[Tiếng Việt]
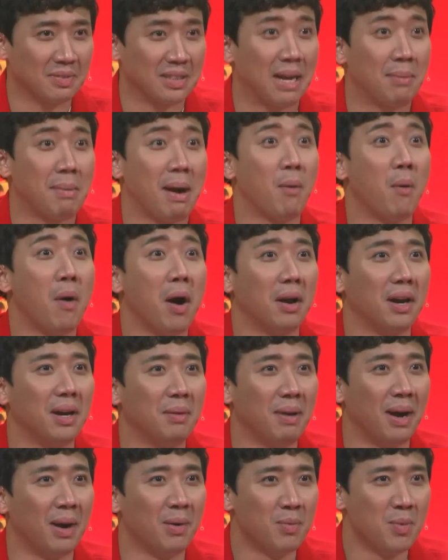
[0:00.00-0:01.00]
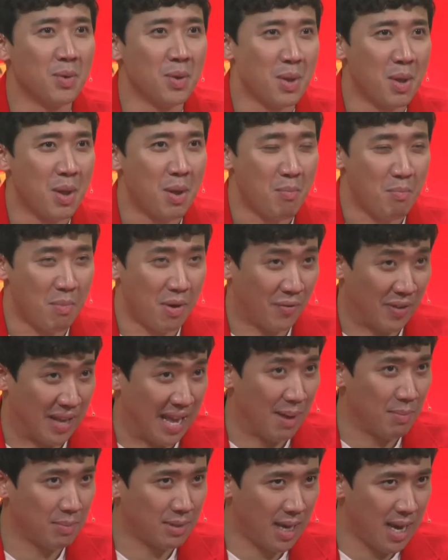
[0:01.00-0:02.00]
ta mà quên lắm, phải không? Mình phải
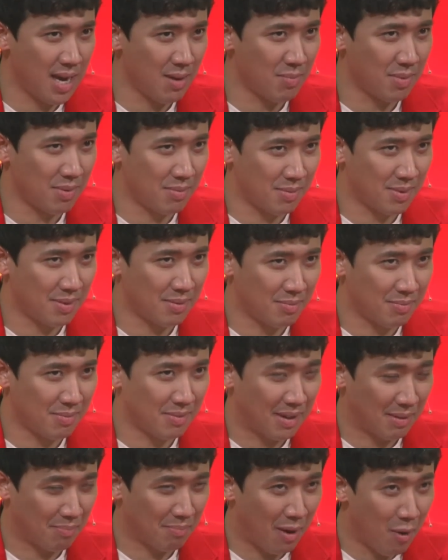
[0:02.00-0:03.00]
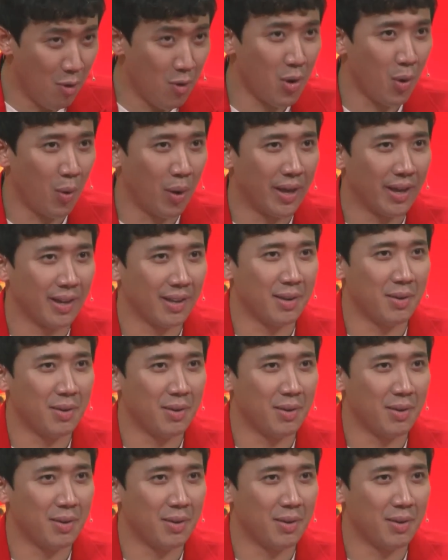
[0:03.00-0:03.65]
giám sát, mình, mình bấu vô liền